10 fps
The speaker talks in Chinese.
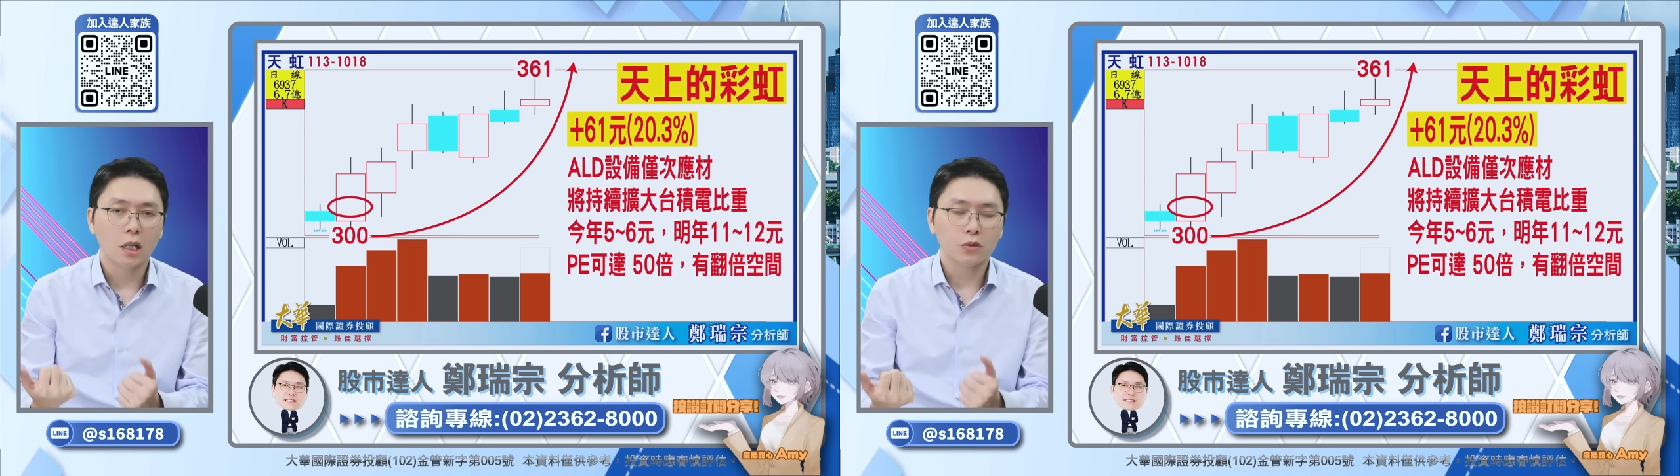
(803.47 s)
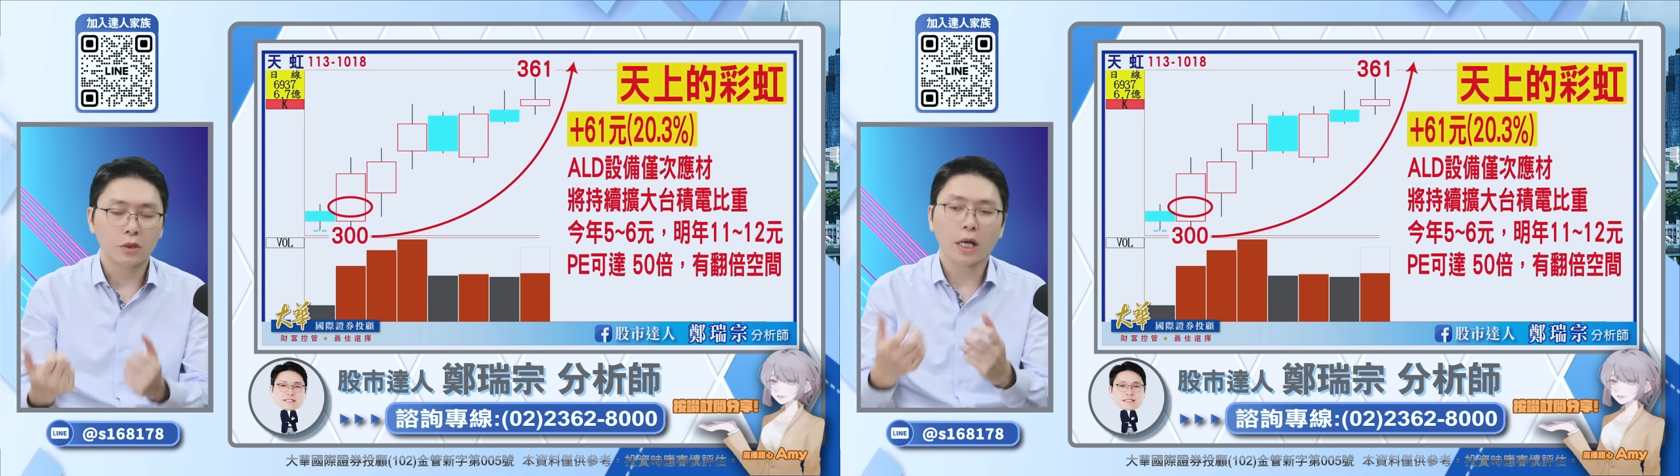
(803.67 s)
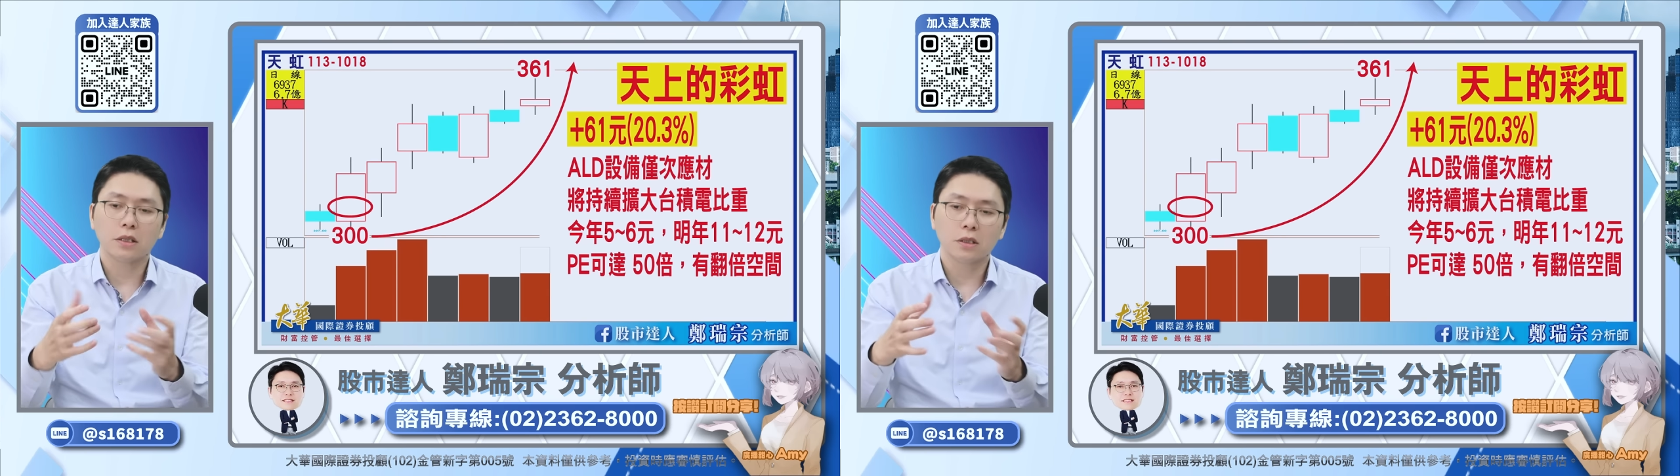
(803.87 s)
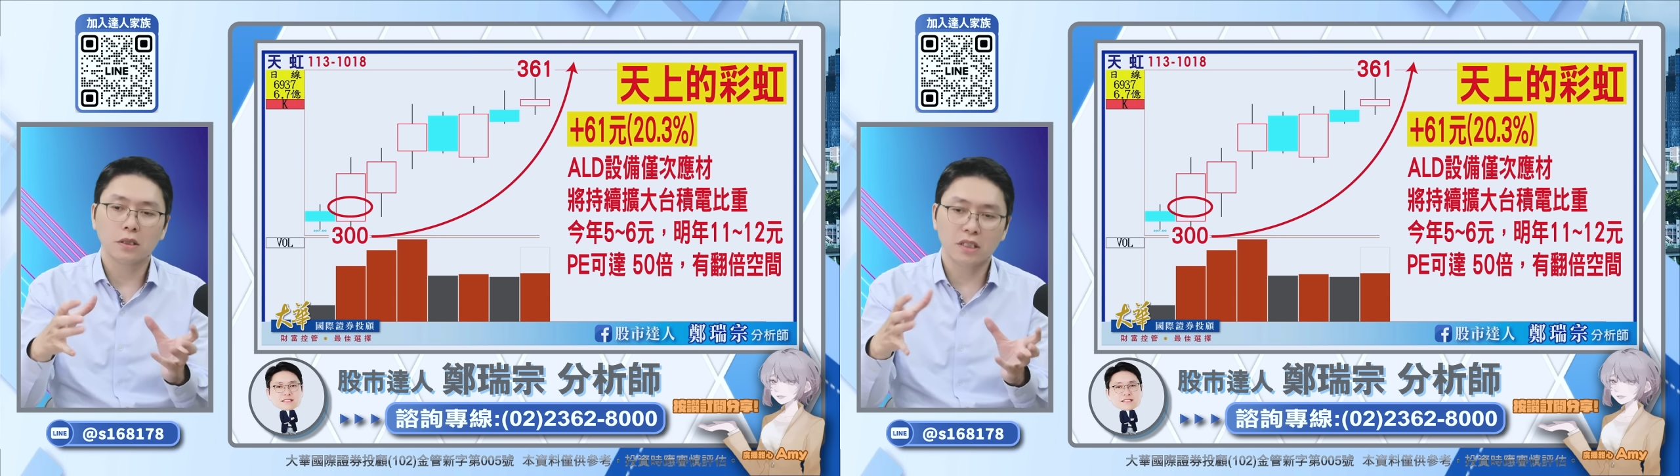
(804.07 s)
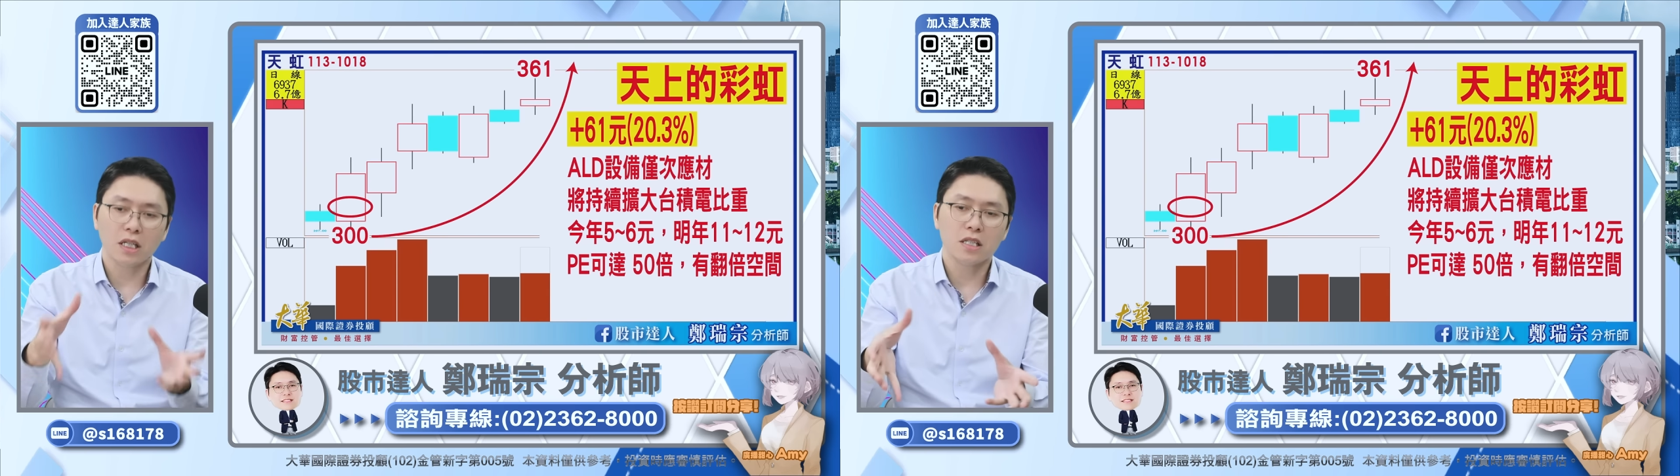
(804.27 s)
所以它也是
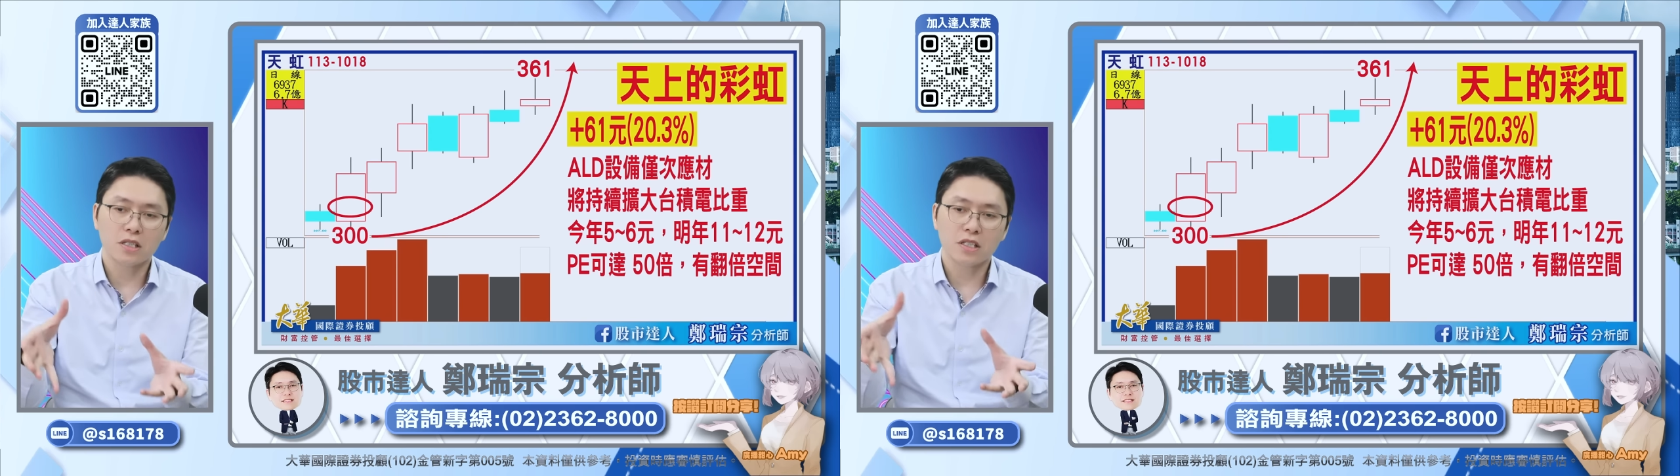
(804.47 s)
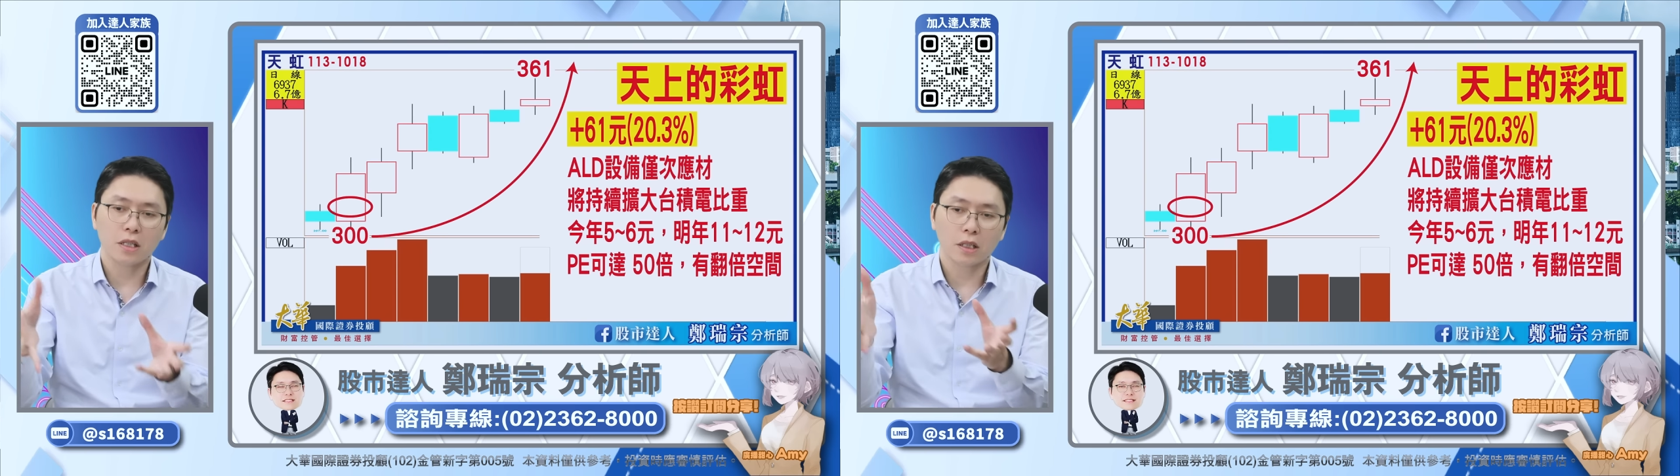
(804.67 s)
间接的